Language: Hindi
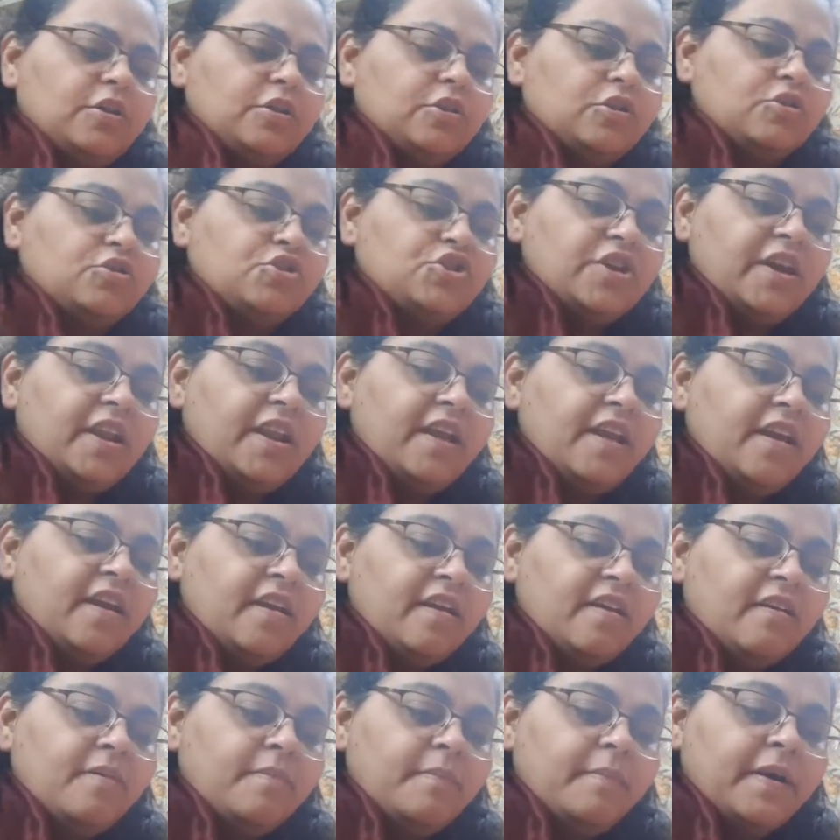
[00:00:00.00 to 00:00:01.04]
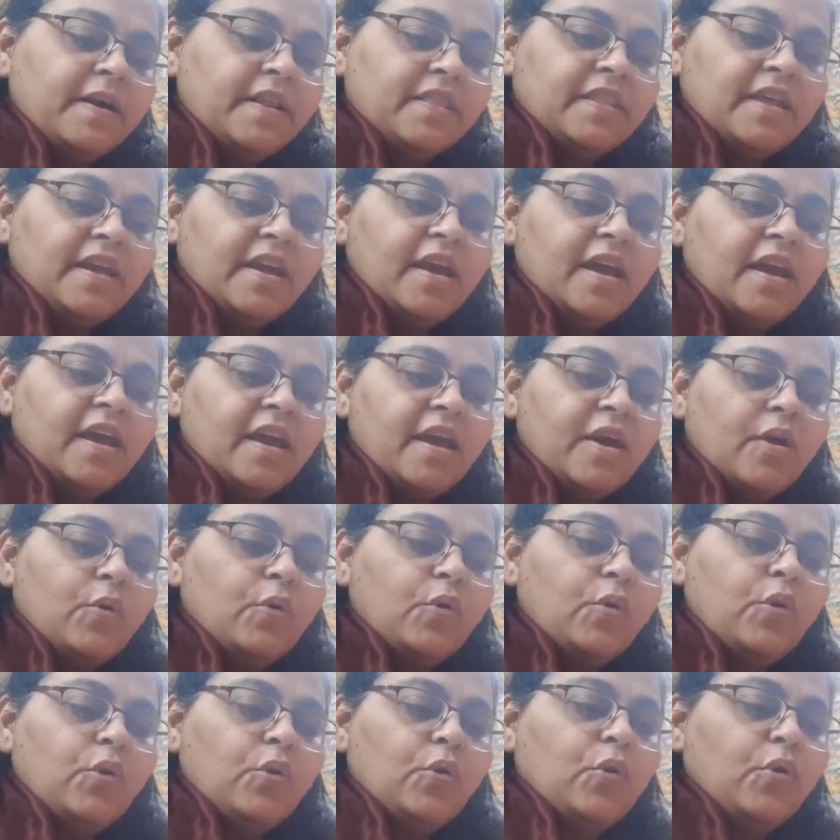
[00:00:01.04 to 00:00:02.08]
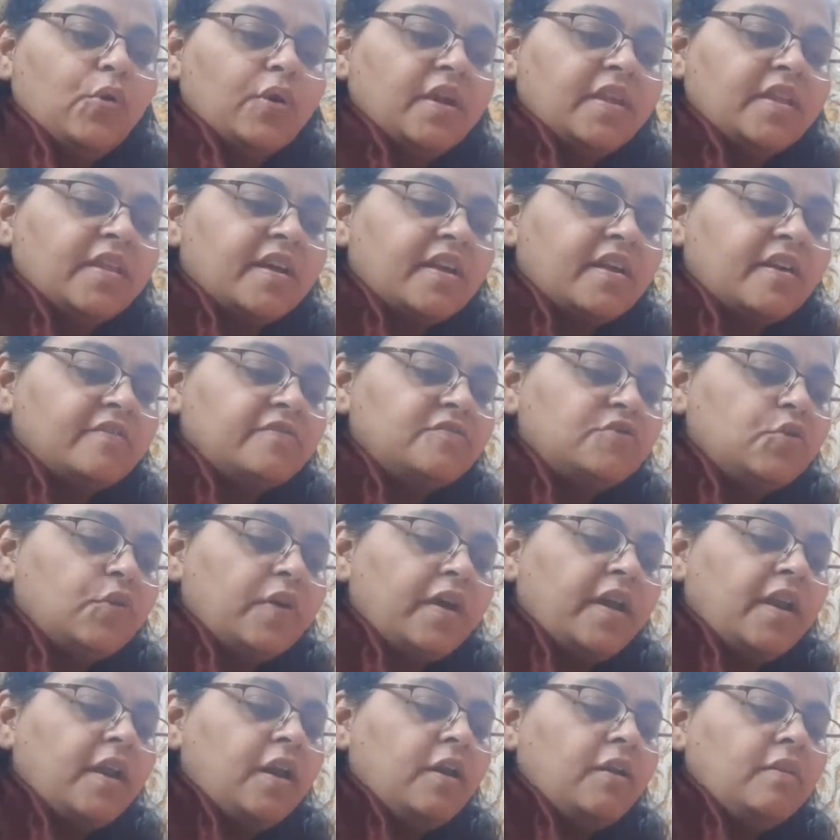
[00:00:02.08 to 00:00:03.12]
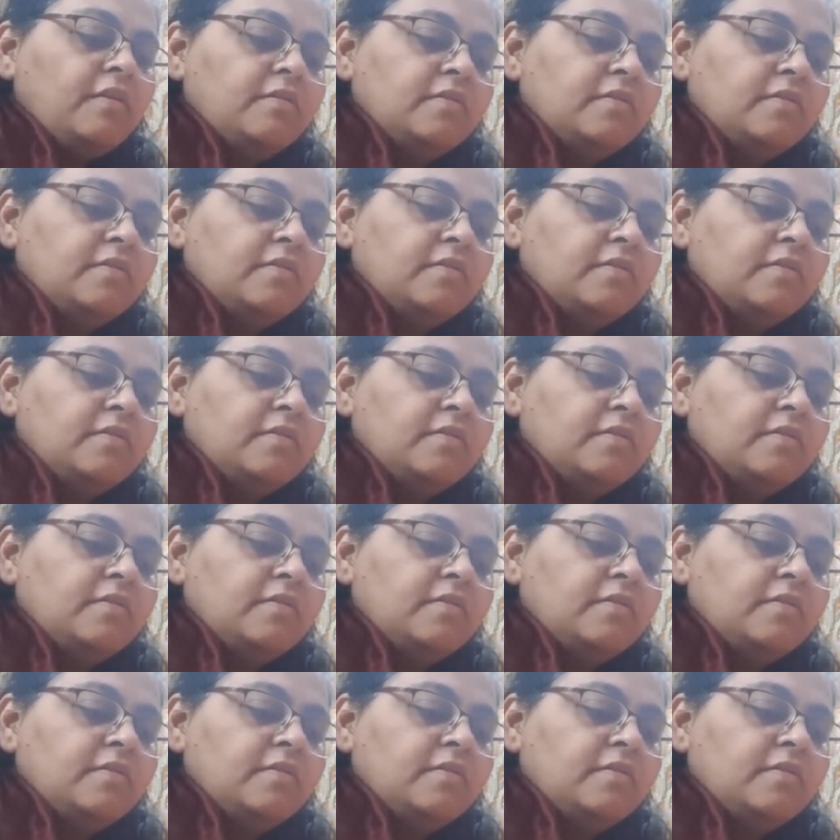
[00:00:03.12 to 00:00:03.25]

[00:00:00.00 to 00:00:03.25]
तो चलिए बढ़ते हैं उन लोगों की तरफ जो इन